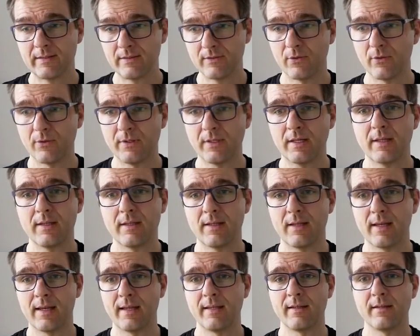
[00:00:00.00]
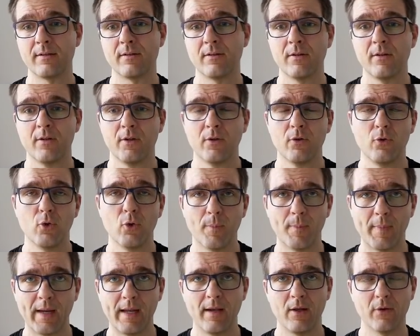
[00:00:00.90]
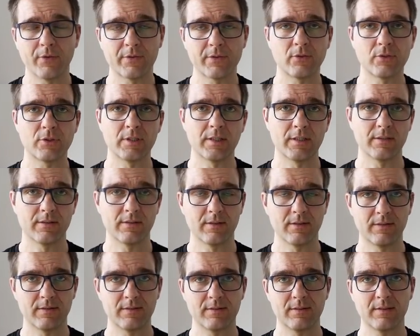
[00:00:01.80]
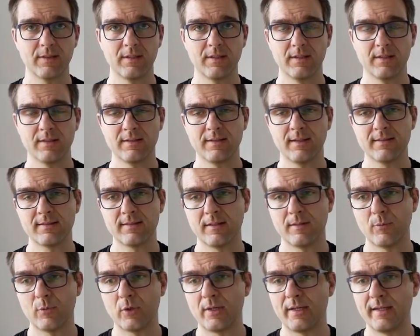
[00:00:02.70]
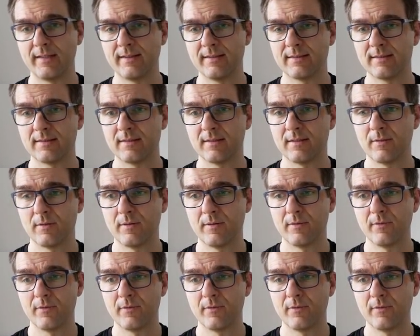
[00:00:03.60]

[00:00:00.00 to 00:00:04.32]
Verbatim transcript: sondern ein normal ausgestattetes Tesla Model S.